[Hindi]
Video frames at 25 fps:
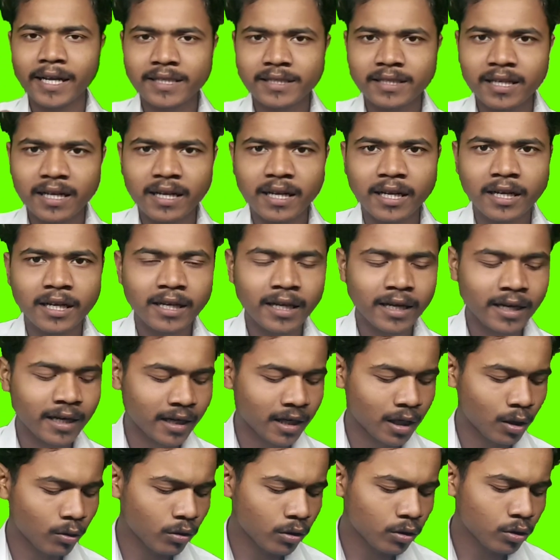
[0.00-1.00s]
टेंशन नहीं
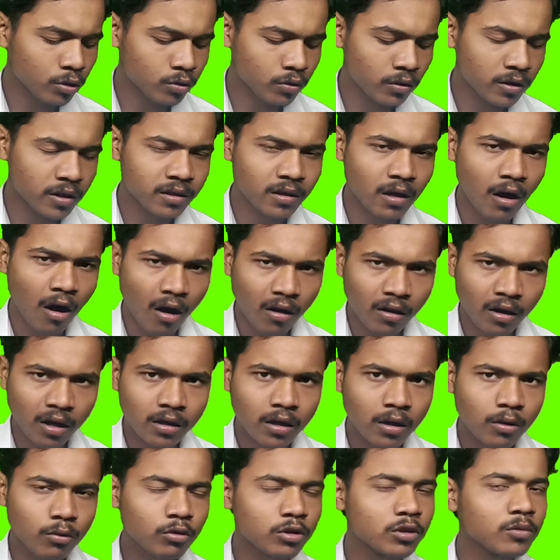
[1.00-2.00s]
रहेगा क्योंकि दोस्तों इसका
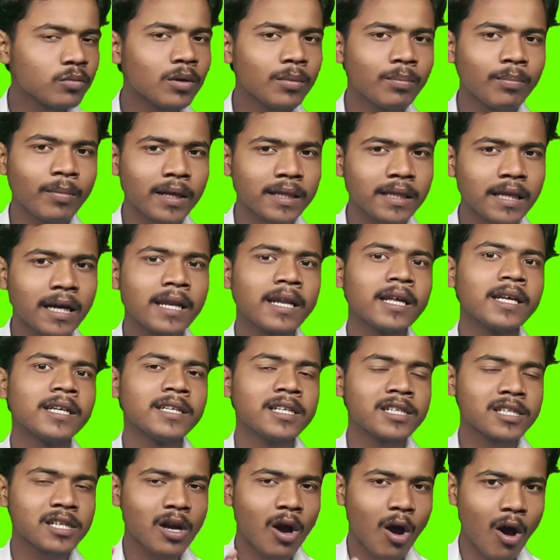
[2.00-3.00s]
ऑनर का कुछ भी पता
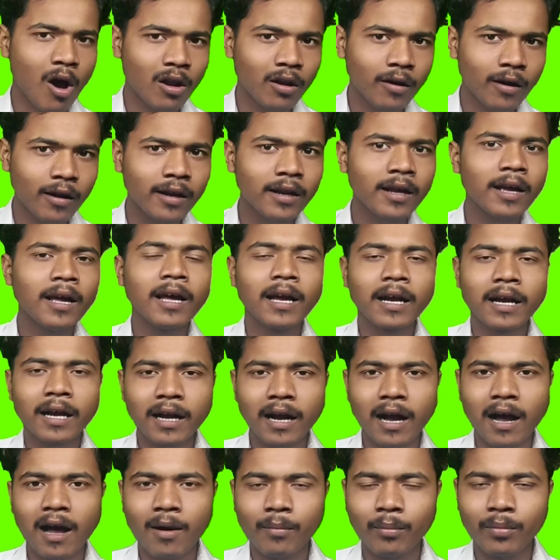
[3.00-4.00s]
नहीं कि इसका ऑनर
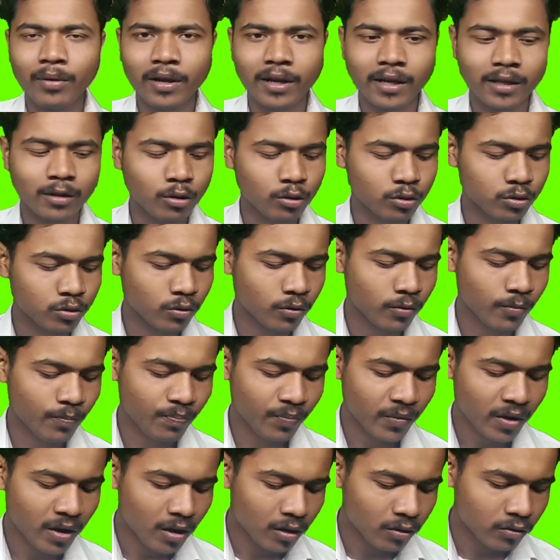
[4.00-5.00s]
कहाँ पर है दोस्तों
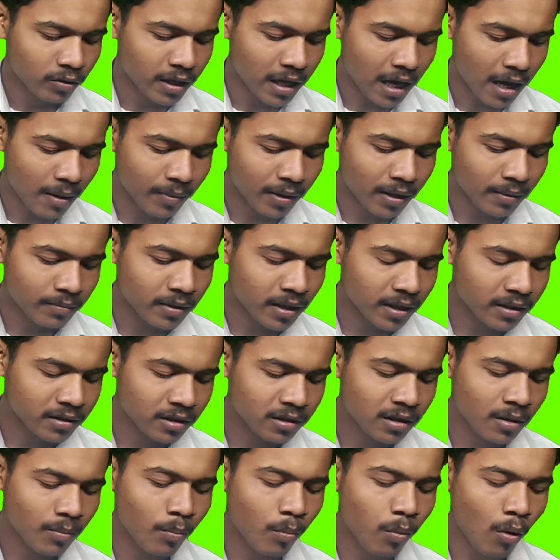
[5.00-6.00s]
तो यहाँ पर आप देख
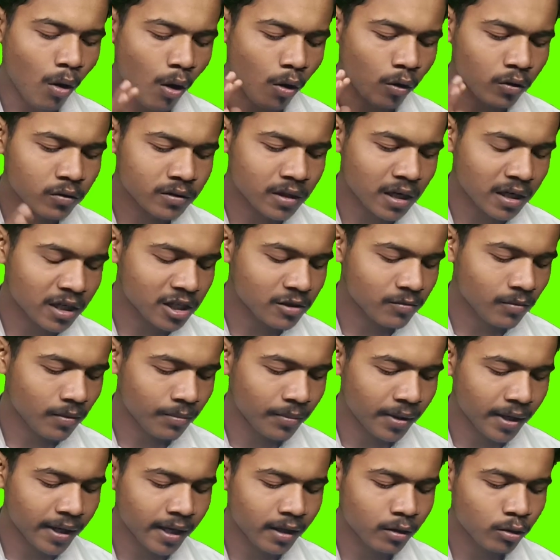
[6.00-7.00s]
सकते हैं बहुत सारी
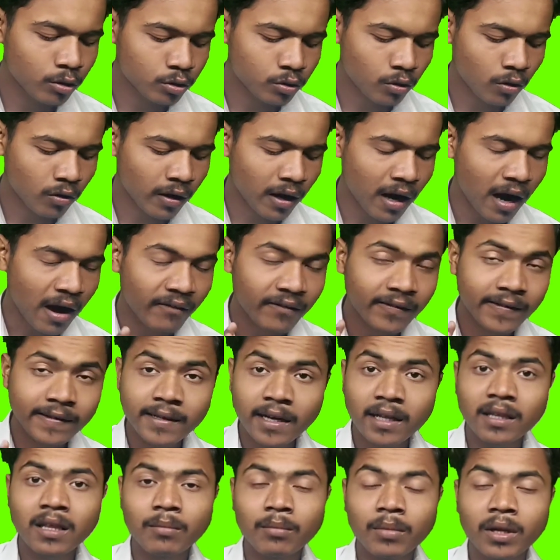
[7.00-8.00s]
इसमें वीडियो है दोस्तों
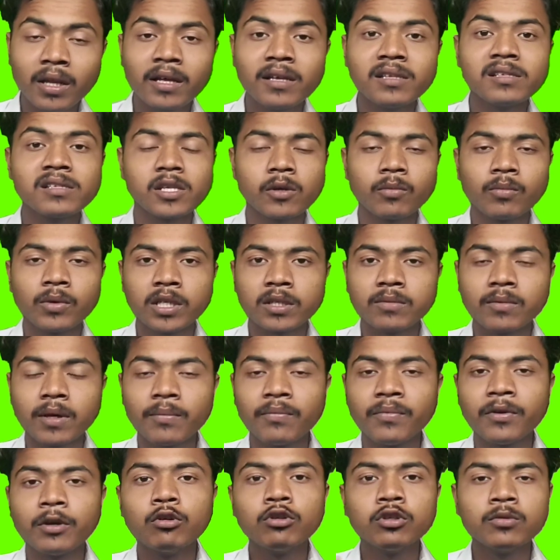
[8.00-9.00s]
काफ़ी ज़्यादा मिलियंस में
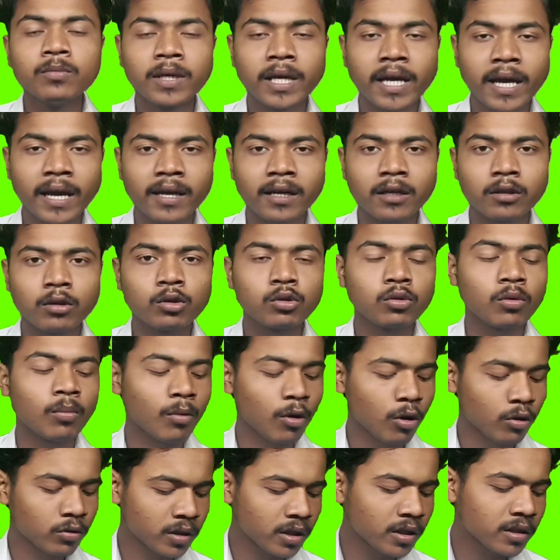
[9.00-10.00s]
इसमें व्यूज़ भी आए हैं
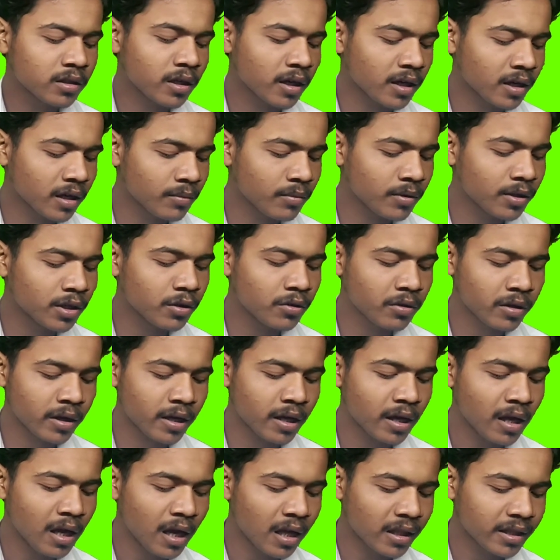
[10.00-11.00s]
दोस्तों बहुत ही तगड़ी वीडियो
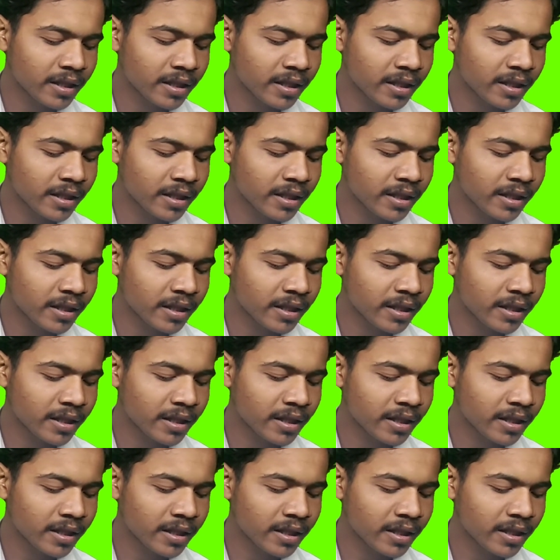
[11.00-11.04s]
है